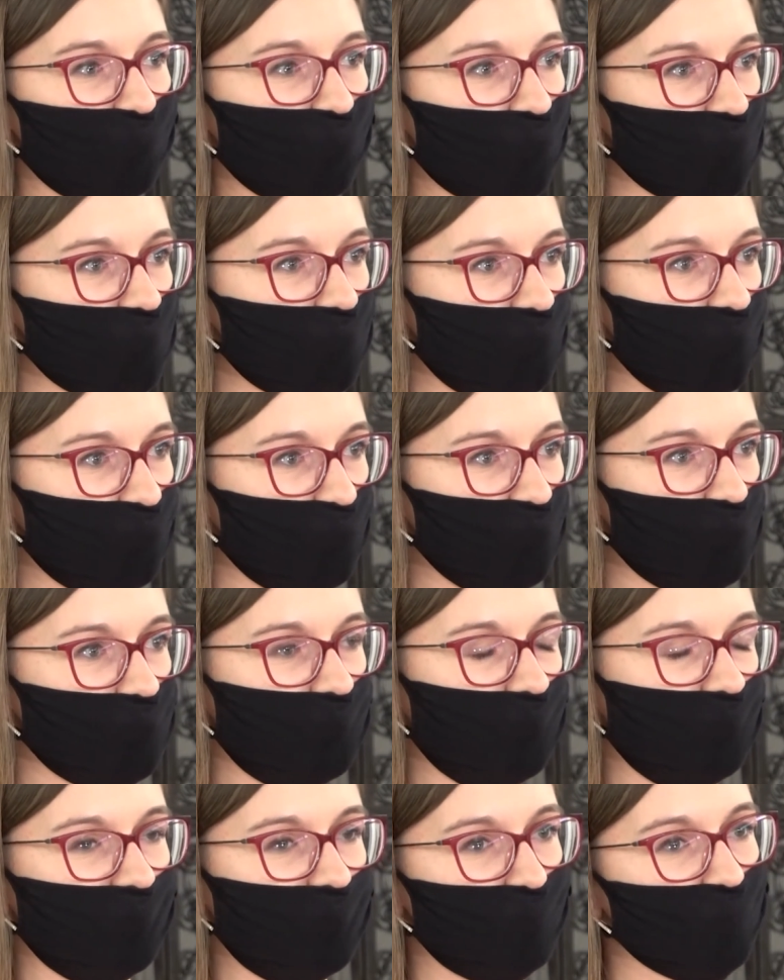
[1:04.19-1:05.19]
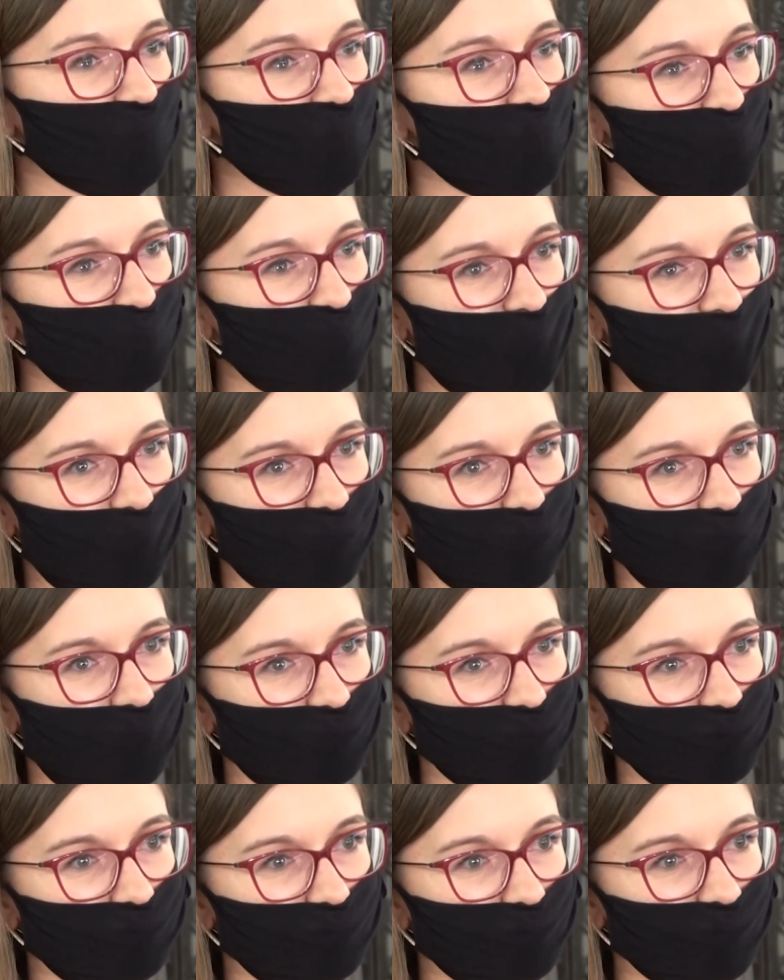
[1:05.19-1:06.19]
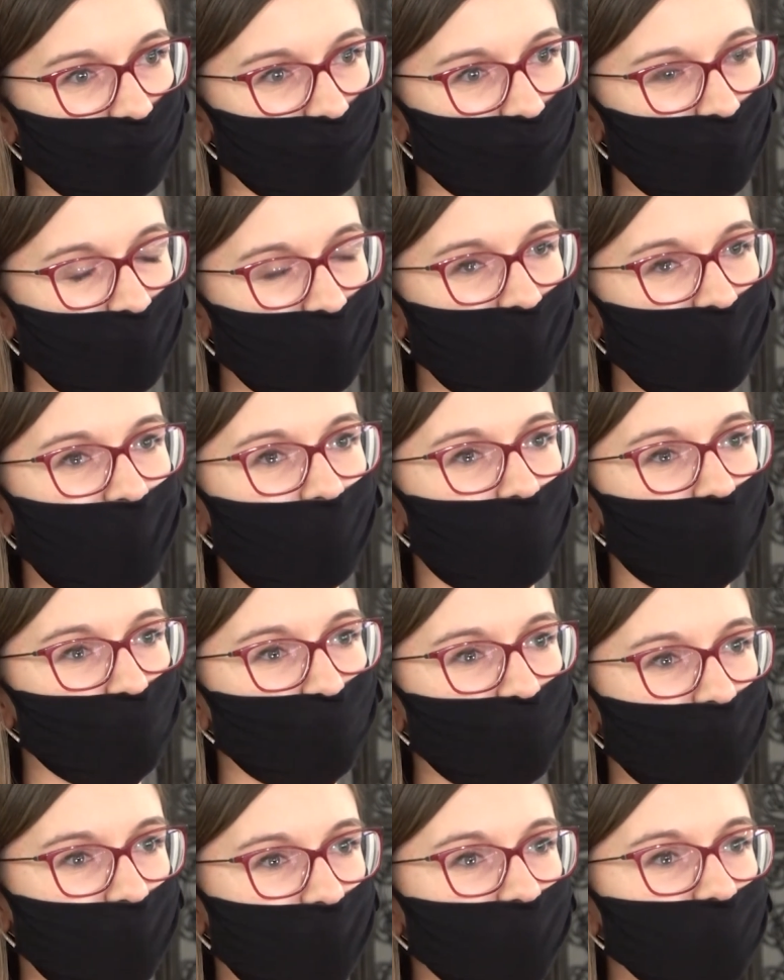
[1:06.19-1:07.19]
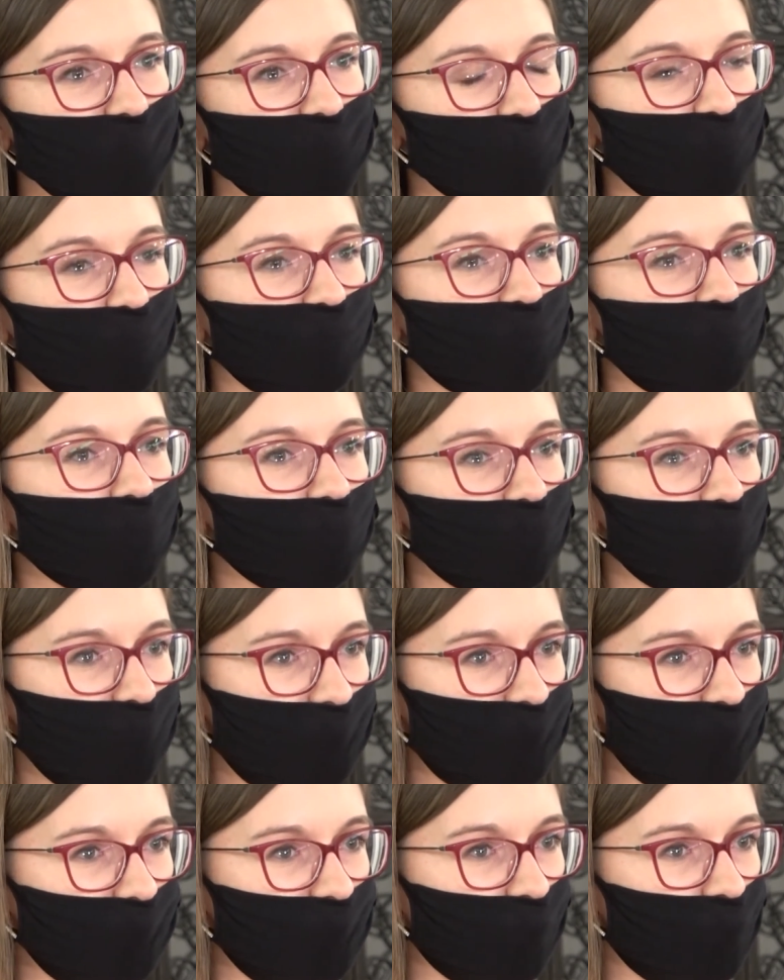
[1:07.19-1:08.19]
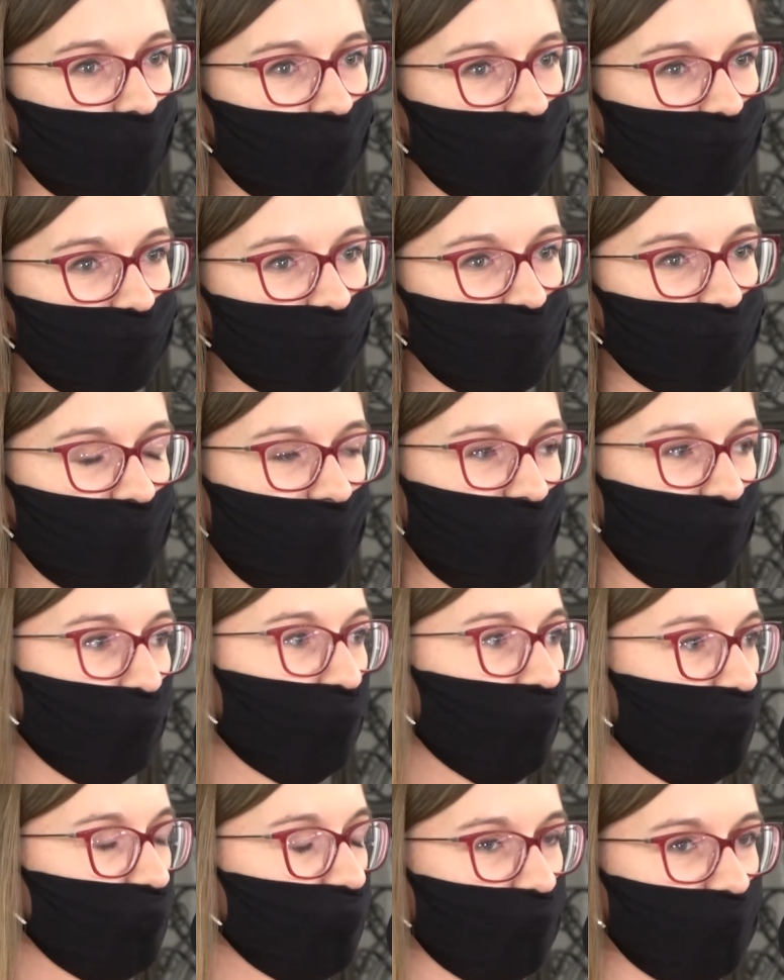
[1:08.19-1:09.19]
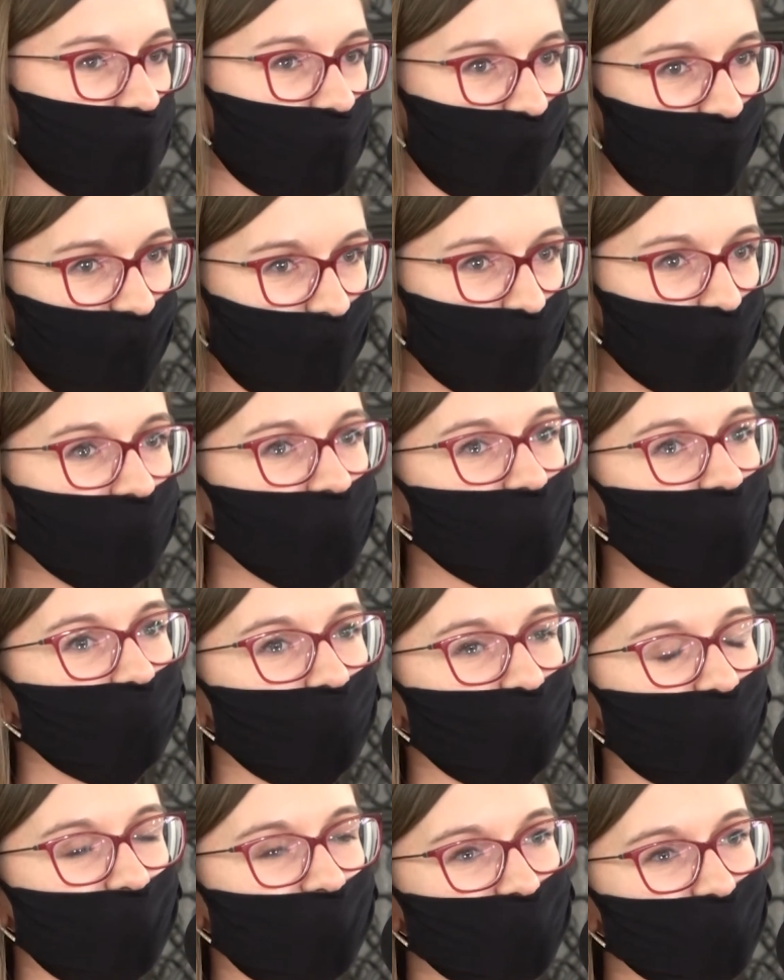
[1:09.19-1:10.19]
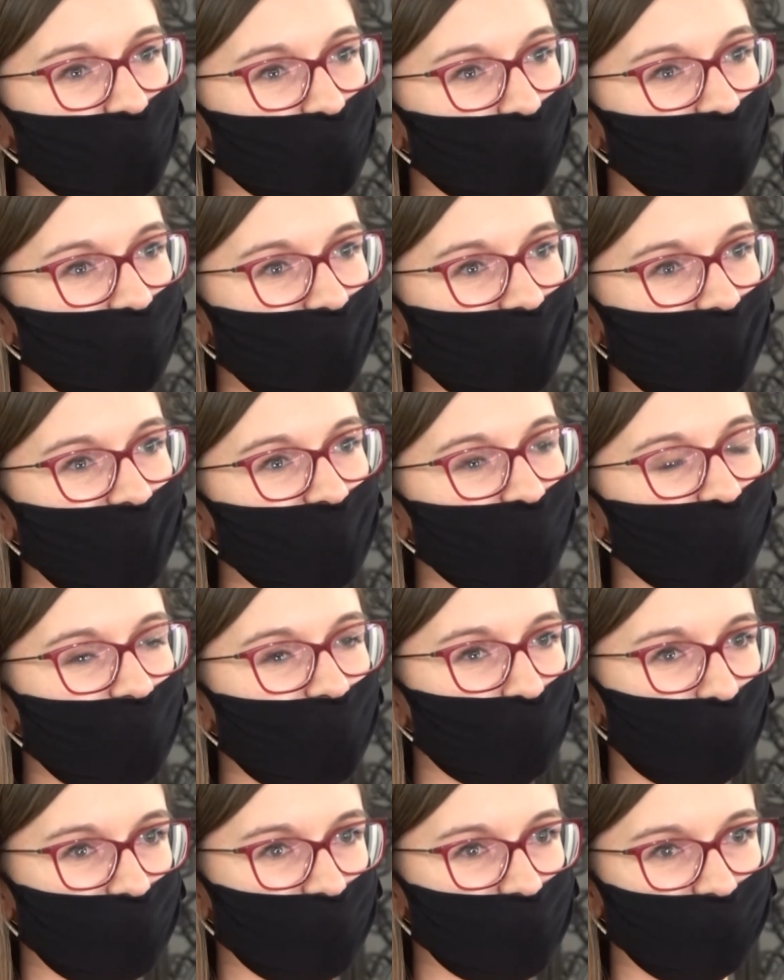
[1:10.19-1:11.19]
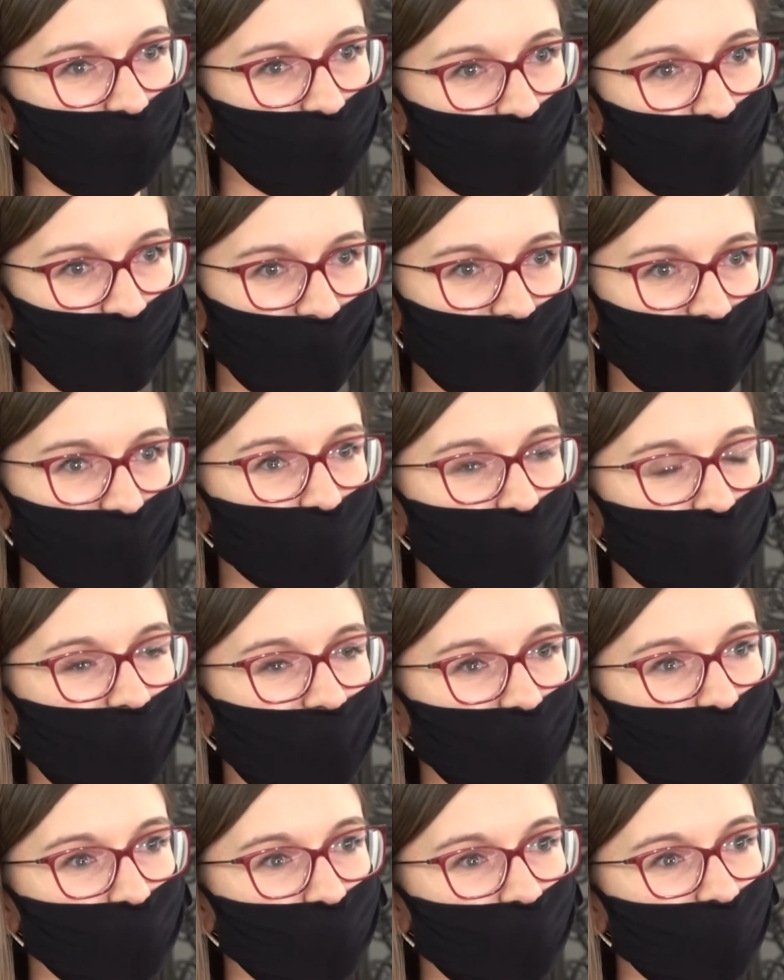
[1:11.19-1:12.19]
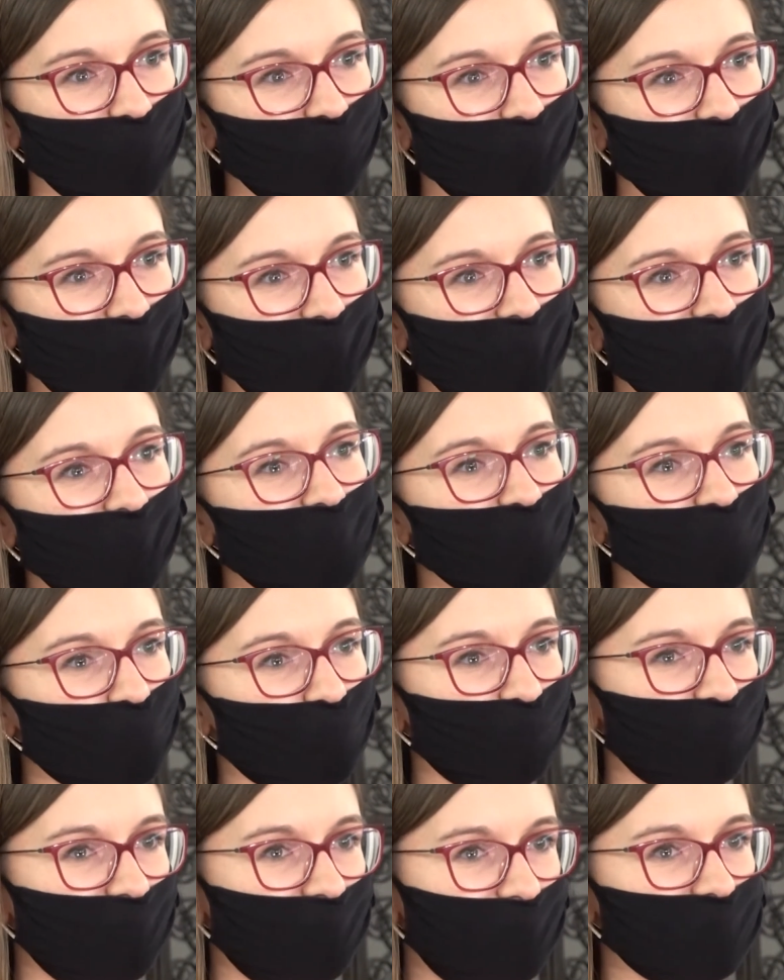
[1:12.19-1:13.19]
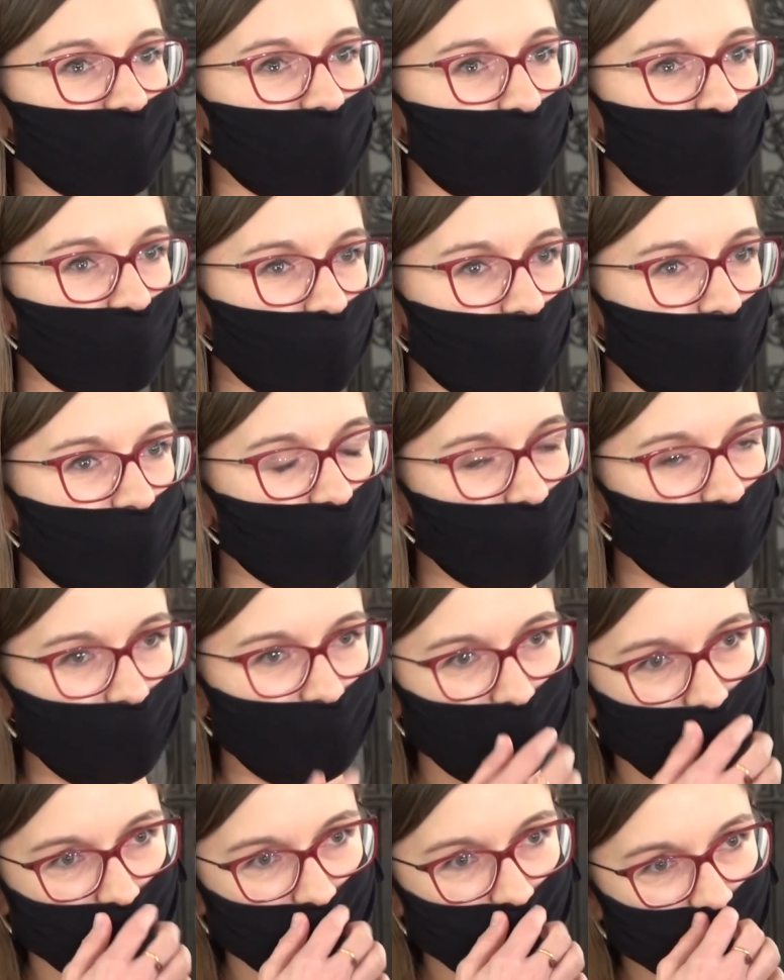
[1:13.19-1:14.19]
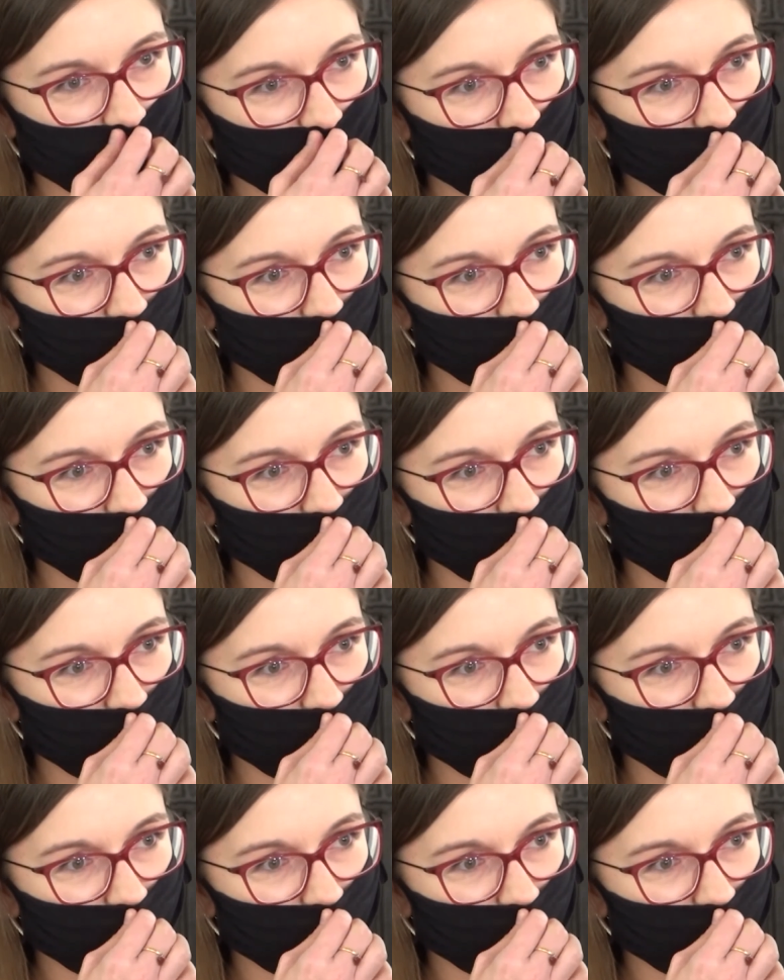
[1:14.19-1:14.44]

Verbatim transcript: w Konstytucji na mocy prawa, a odbierane są im tylko dlatego, że urodziły się w niewłaściwym miejscu, w niewłaściwym miejscu pracują, są mniej zamożne od innych.